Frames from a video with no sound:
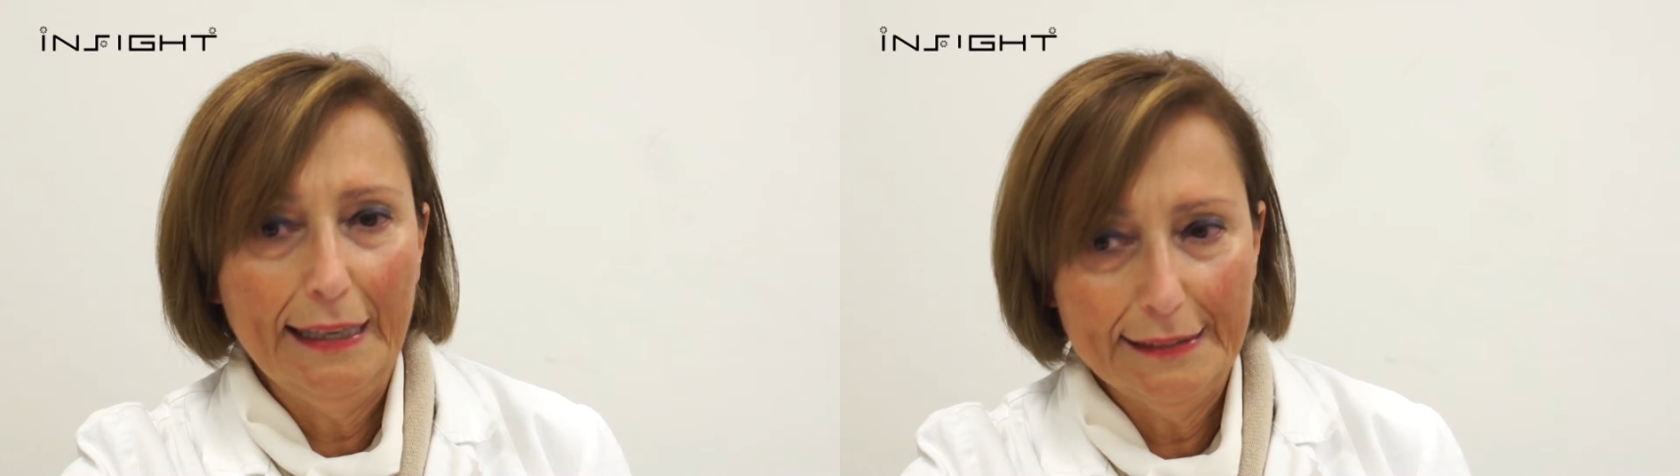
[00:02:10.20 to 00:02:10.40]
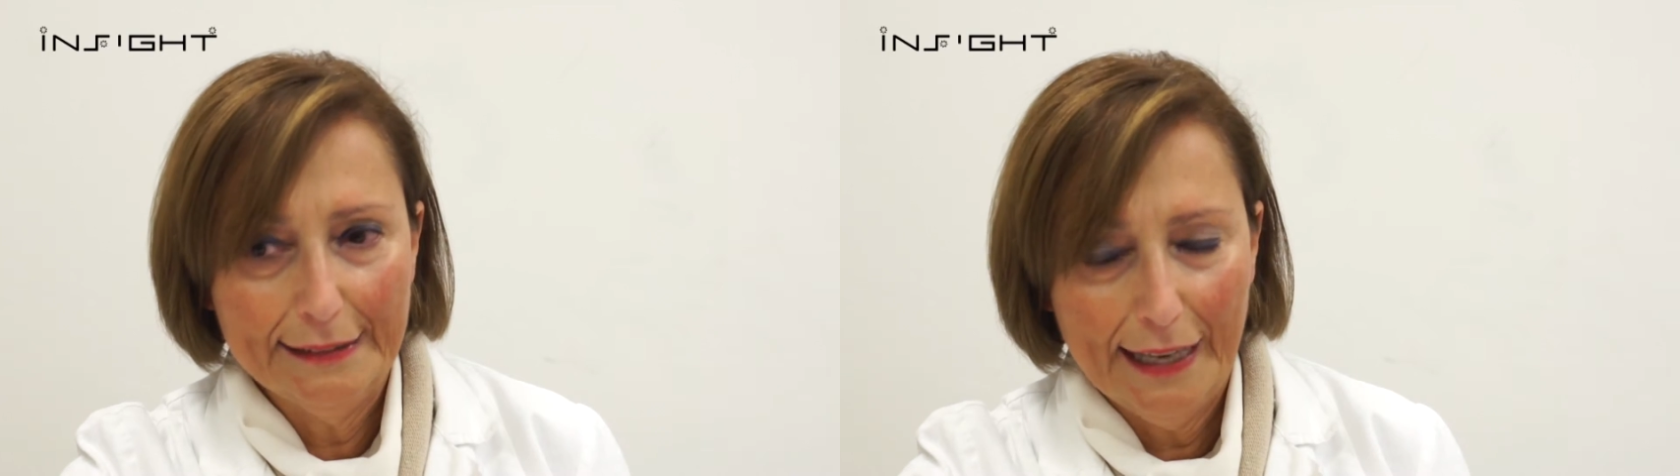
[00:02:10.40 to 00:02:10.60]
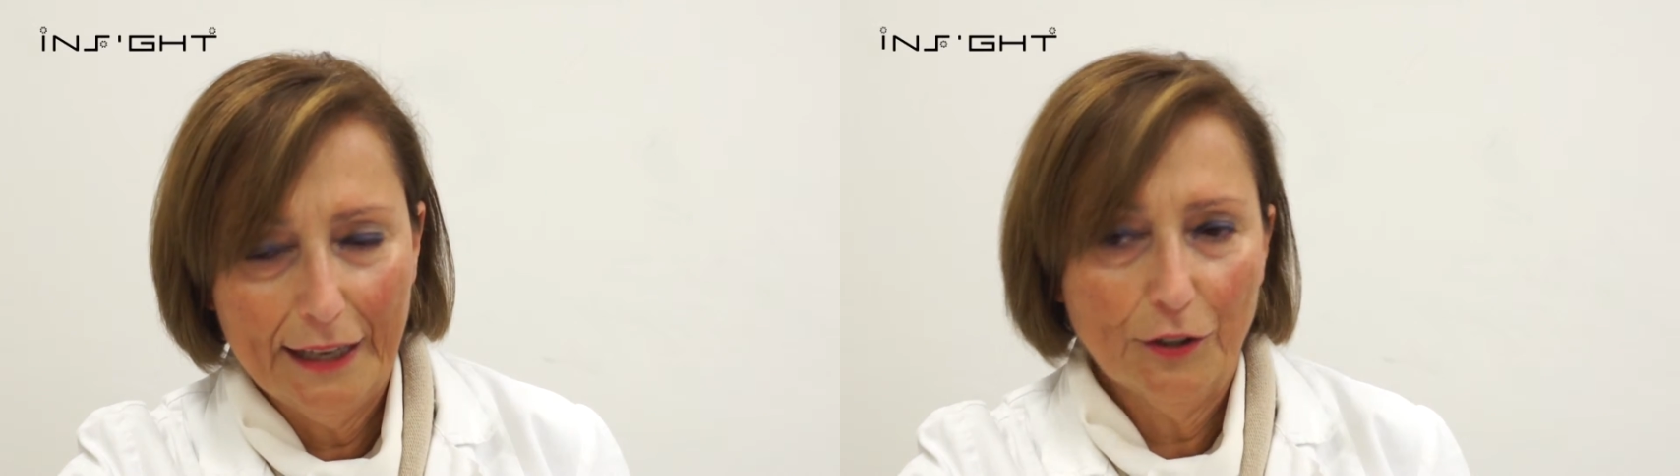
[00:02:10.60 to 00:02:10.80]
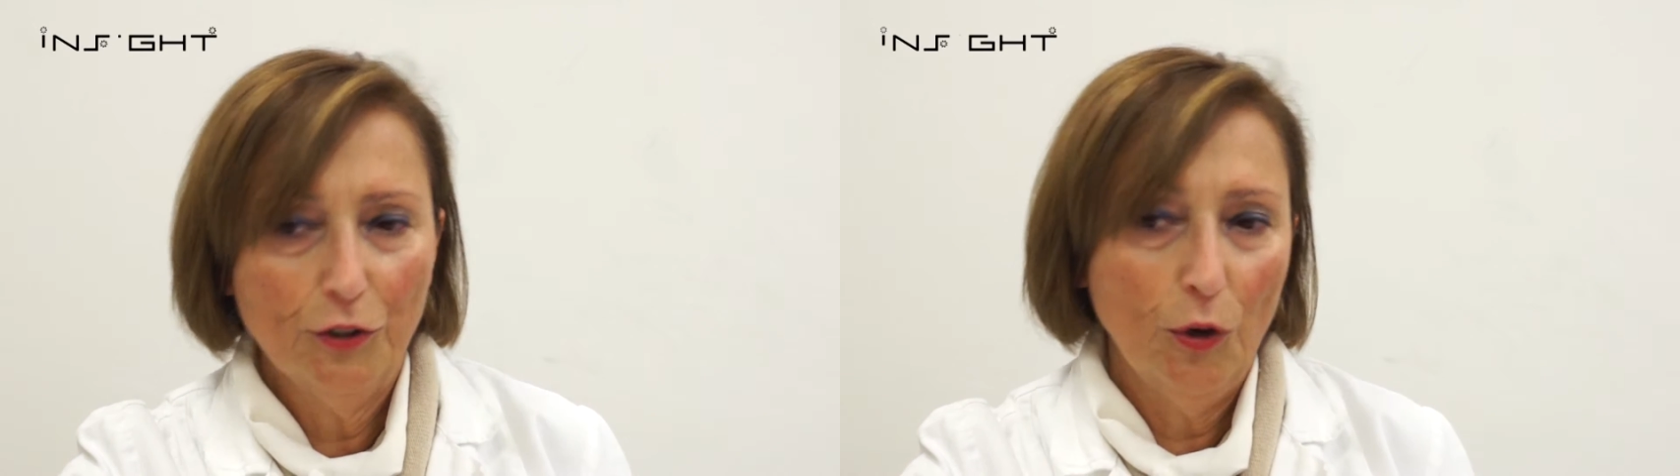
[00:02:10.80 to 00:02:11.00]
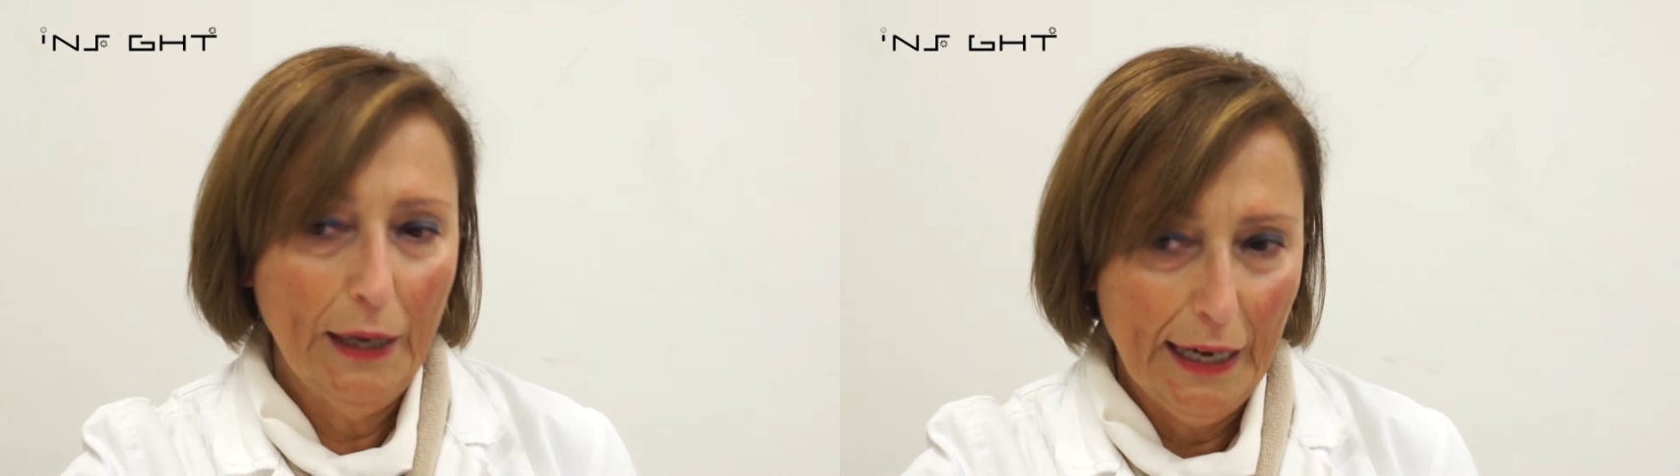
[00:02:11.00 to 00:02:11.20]

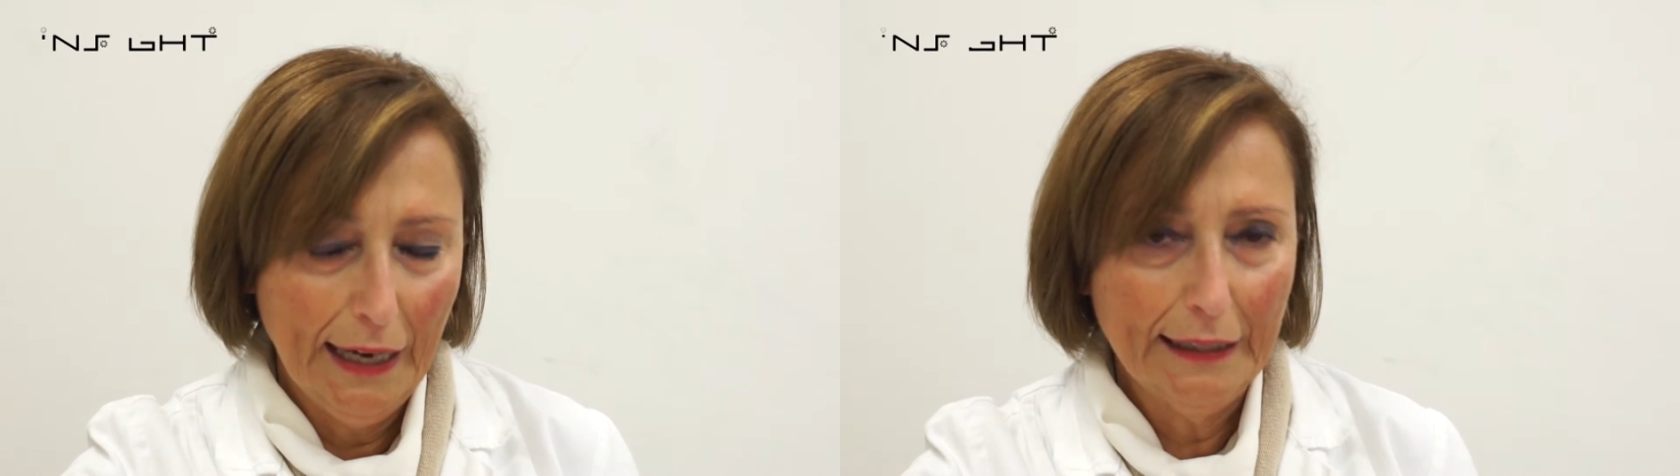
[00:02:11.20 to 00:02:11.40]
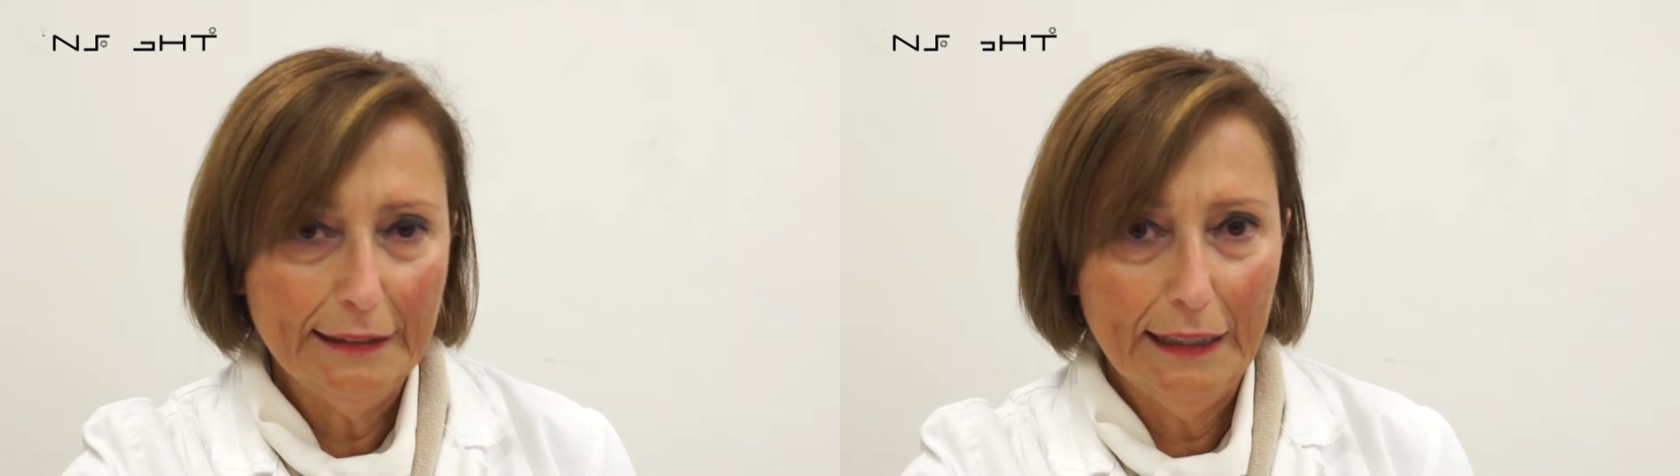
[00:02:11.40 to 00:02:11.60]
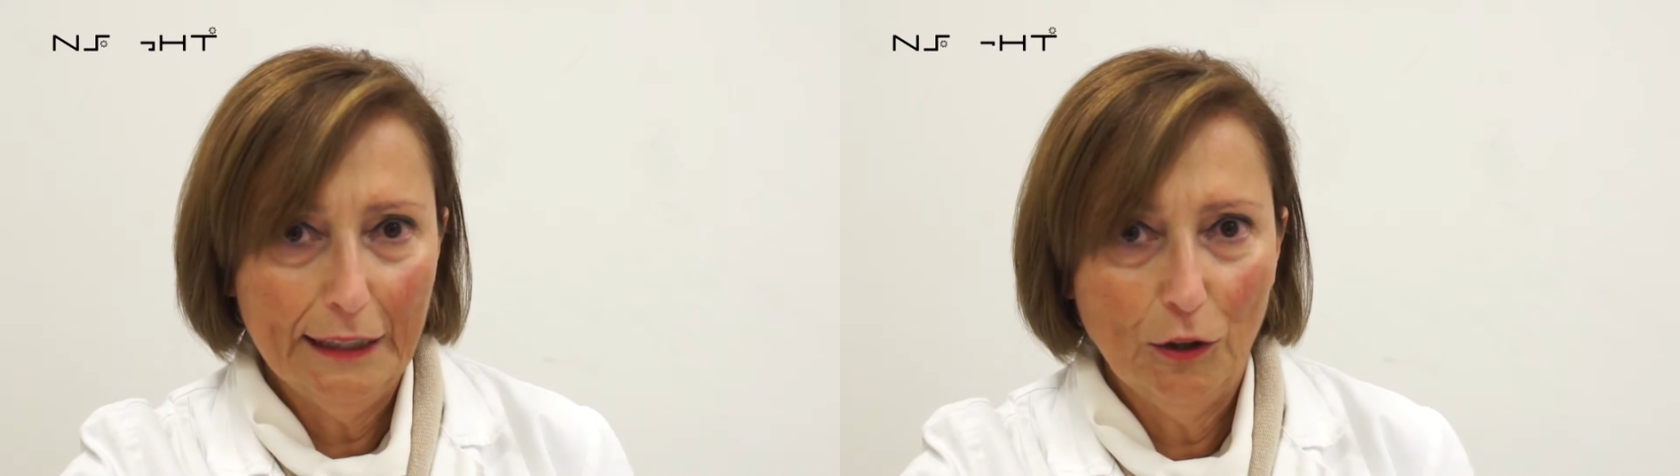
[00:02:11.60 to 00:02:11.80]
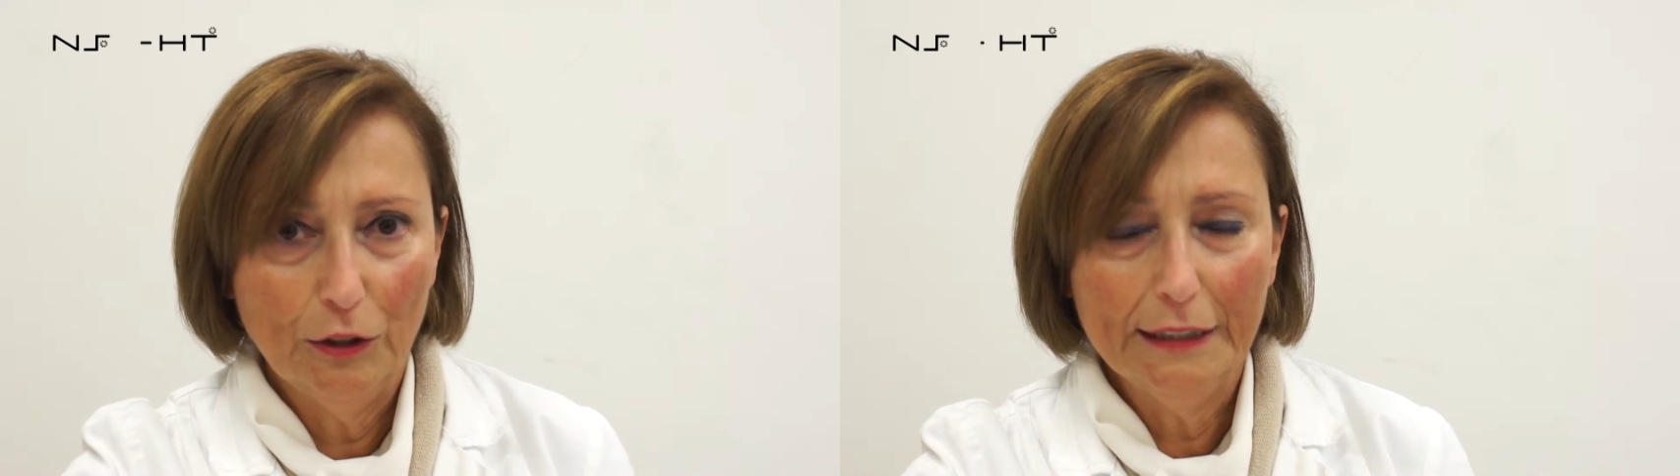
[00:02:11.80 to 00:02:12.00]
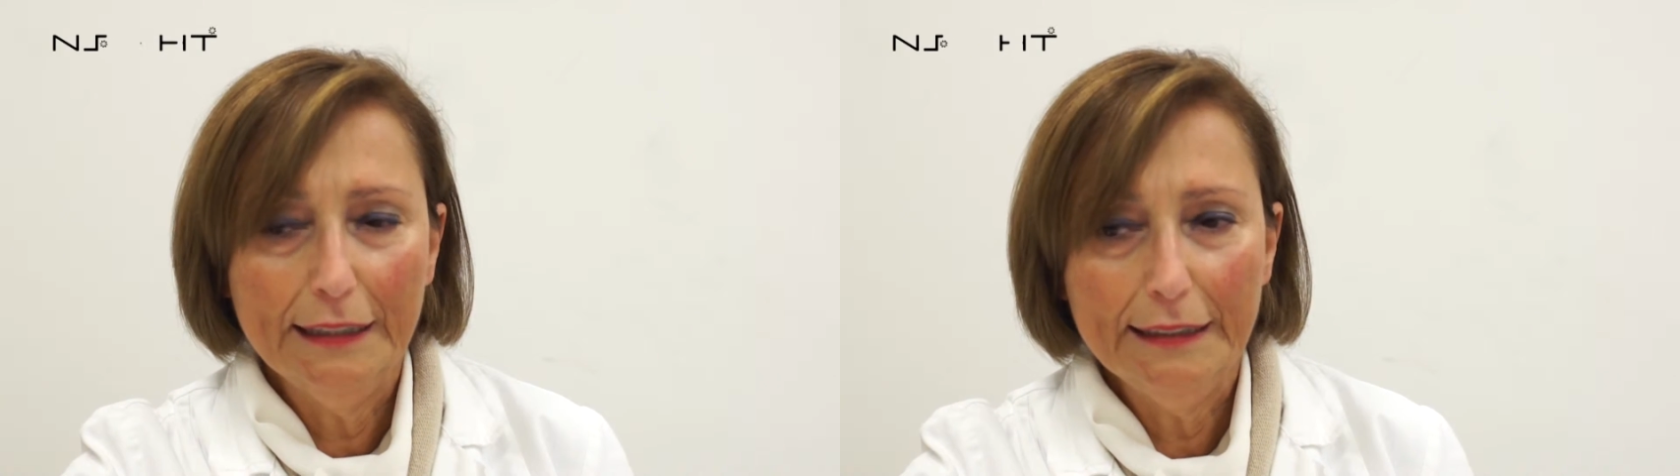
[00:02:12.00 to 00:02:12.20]
esterno e anche delle
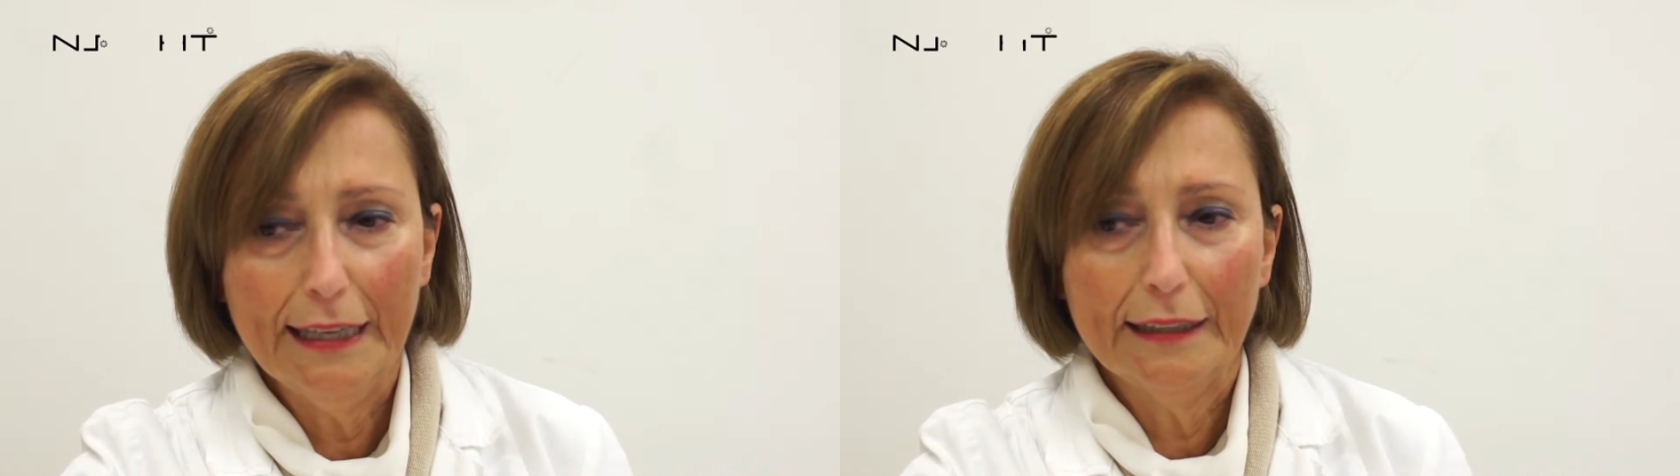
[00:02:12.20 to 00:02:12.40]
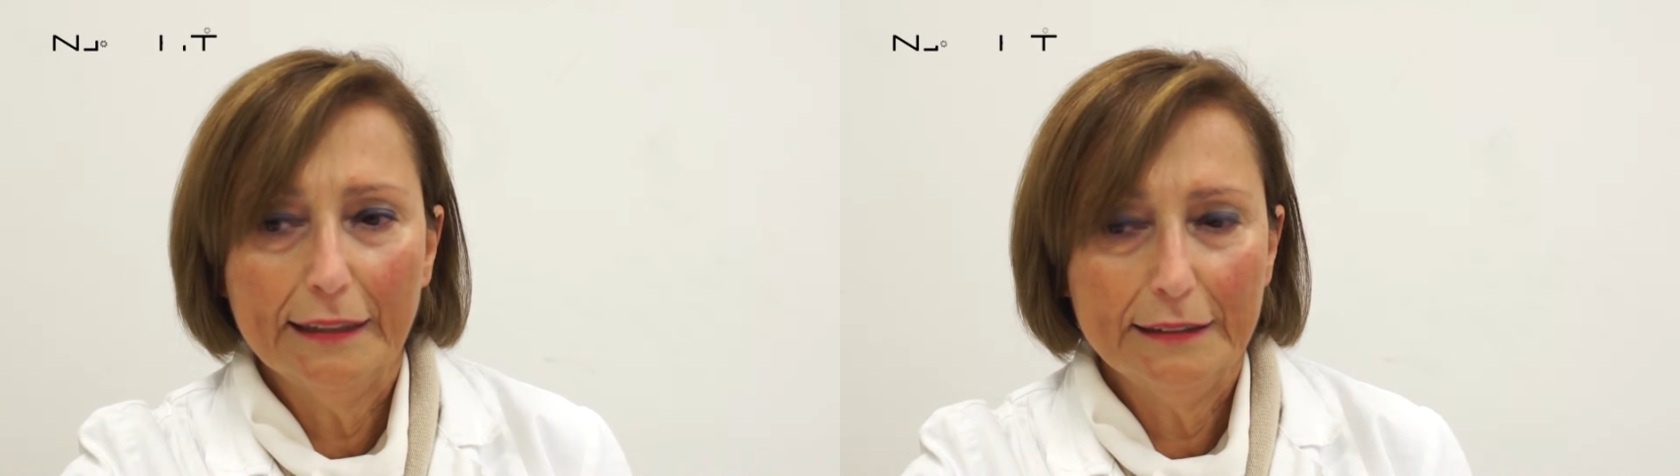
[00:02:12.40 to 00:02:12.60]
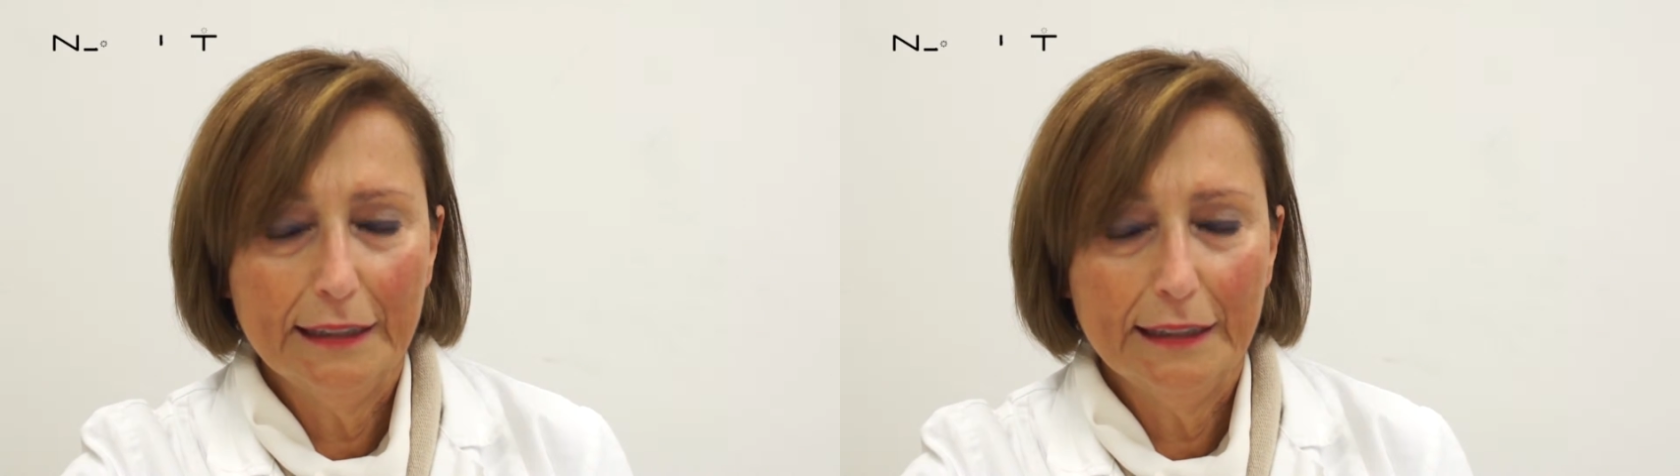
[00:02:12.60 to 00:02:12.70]
gonadi interne,